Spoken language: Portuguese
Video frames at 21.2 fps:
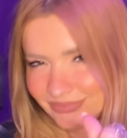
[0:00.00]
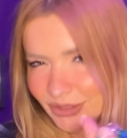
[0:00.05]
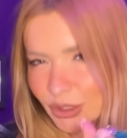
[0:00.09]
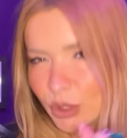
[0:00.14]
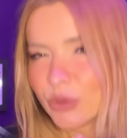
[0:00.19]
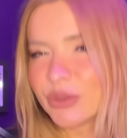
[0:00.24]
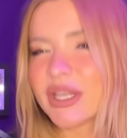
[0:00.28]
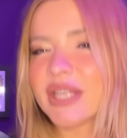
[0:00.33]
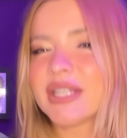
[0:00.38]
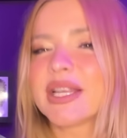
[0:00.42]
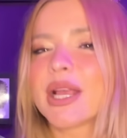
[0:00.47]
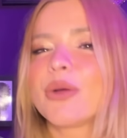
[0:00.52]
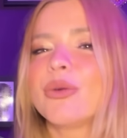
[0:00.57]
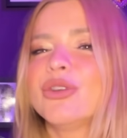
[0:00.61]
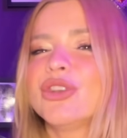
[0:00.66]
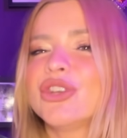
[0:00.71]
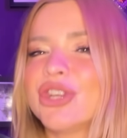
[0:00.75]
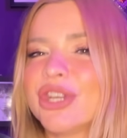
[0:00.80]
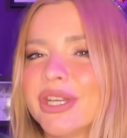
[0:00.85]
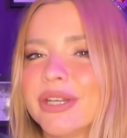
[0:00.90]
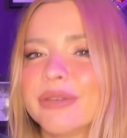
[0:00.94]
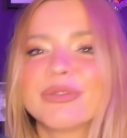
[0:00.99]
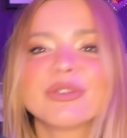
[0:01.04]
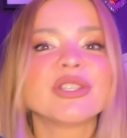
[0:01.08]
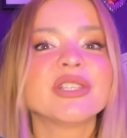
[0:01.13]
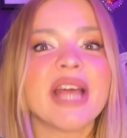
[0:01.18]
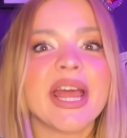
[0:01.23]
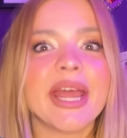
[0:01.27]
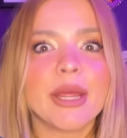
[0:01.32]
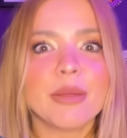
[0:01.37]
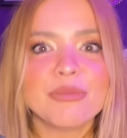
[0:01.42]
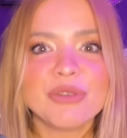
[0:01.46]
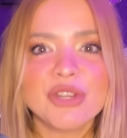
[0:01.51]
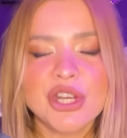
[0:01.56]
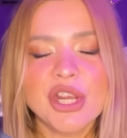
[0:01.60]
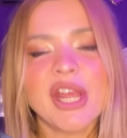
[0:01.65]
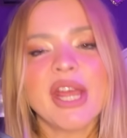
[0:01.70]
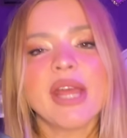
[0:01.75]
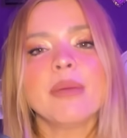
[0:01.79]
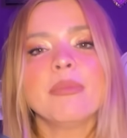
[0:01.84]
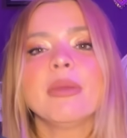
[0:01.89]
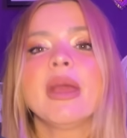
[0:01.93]
Os executivos da
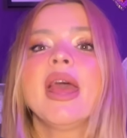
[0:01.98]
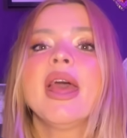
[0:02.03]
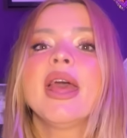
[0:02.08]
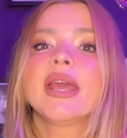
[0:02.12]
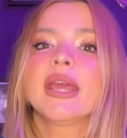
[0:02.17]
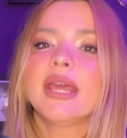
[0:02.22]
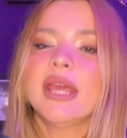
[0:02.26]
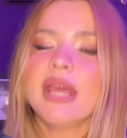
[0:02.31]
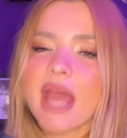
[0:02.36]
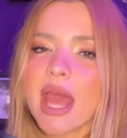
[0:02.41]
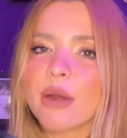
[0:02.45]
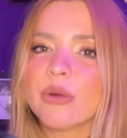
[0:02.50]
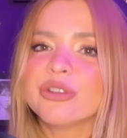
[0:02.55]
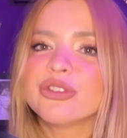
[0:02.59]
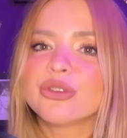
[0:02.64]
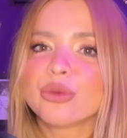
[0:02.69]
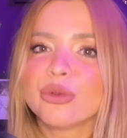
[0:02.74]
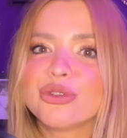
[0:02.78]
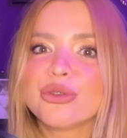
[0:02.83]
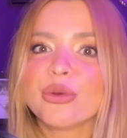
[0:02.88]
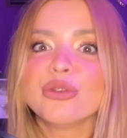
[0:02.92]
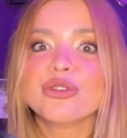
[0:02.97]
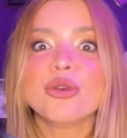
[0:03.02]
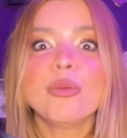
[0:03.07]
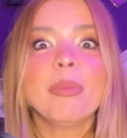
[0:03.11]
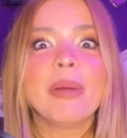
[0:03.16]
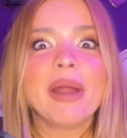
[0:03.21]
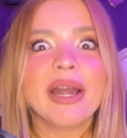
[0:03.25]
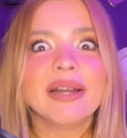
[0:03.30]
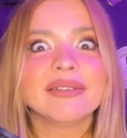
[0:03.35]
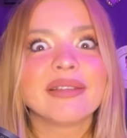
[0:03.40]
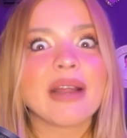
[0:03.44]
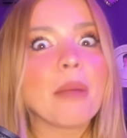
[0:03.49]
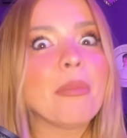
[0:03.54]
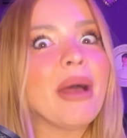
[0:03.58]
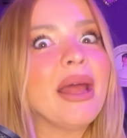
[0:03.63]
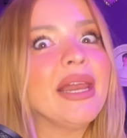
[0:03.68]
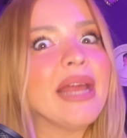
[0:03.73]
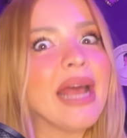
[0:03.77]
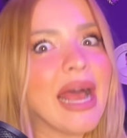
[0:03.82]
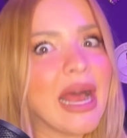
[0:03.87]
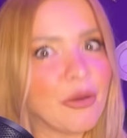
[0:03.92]
MGM, que era o estúdio onde o Bern
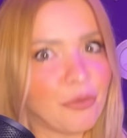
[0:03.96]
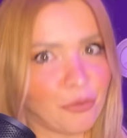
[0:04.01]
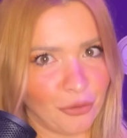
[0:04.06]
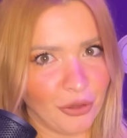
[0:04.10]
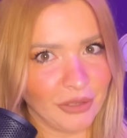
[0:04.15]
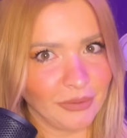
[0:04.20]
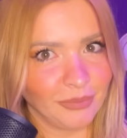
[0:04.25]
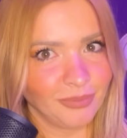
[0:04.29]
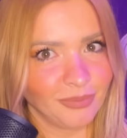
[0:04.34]
trabalhava.